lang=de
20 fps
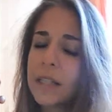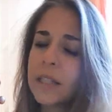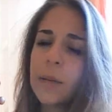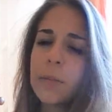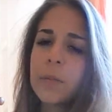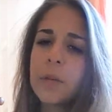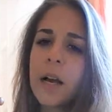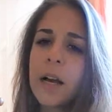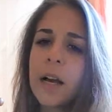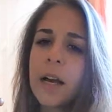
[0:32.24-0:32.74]
es
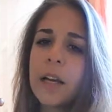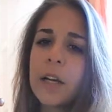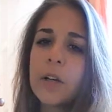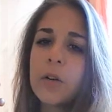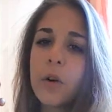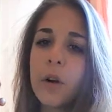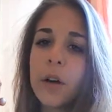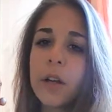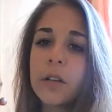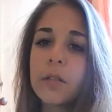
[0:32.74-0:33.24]
gibt gar
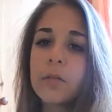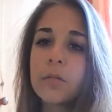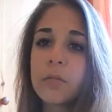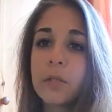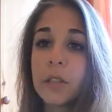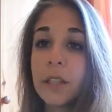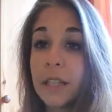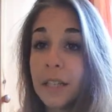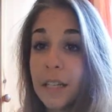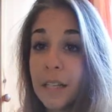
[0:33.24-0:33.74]
keine neuen
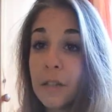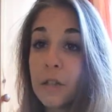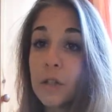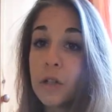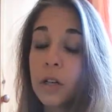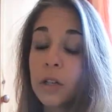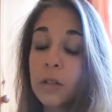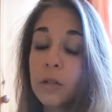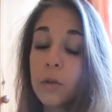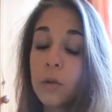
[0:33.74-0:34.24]

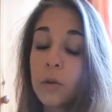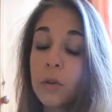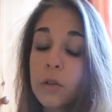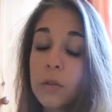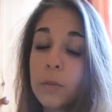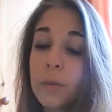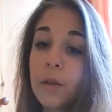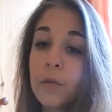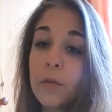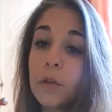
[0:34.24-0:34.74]
chinesischen
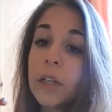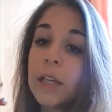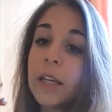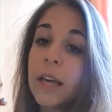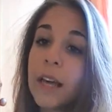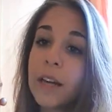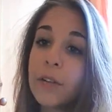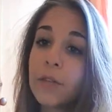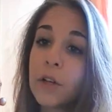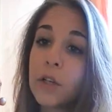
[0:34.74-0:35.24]
Restaurants mehr für die
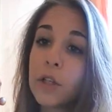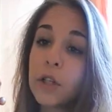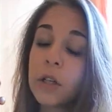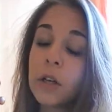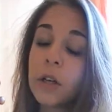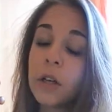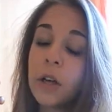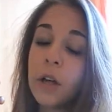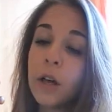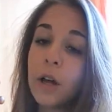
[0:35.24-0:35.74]

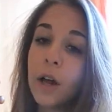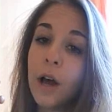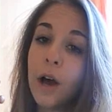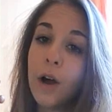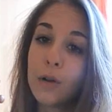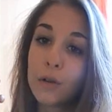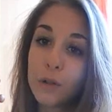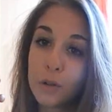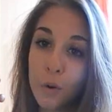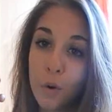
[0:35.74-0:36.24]
Geldwäsche
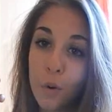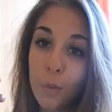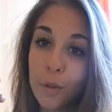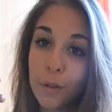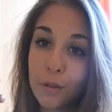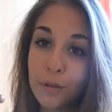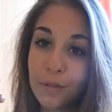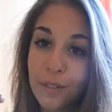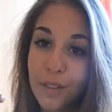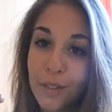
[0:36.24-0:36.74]
aus
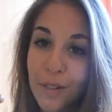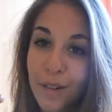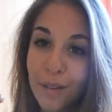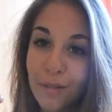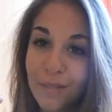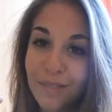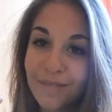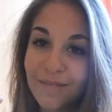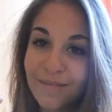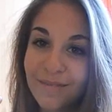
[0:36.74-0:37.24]
krummen
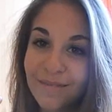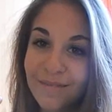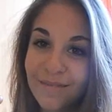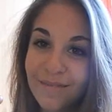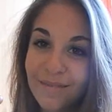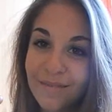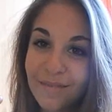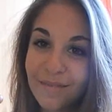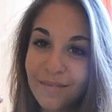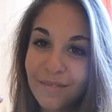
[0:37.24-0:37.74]
Geschäften.
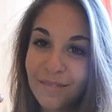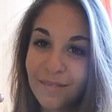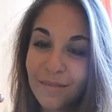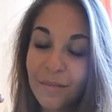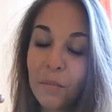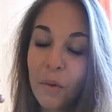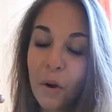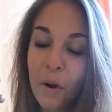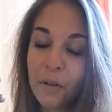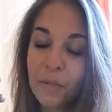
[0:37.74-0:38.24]

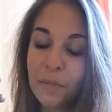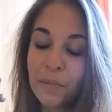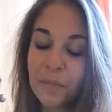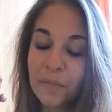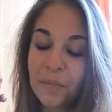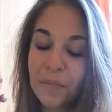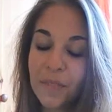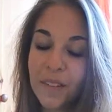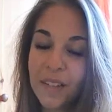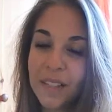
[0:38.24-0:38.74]
Morgen
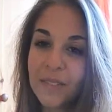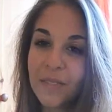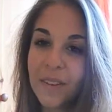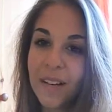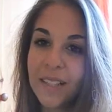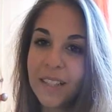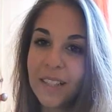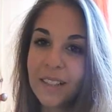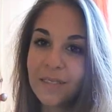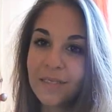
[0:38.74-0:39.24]
geht's
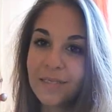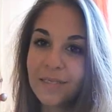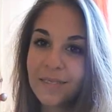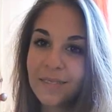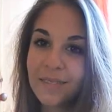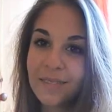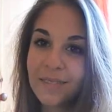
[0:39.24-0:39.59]
weiter.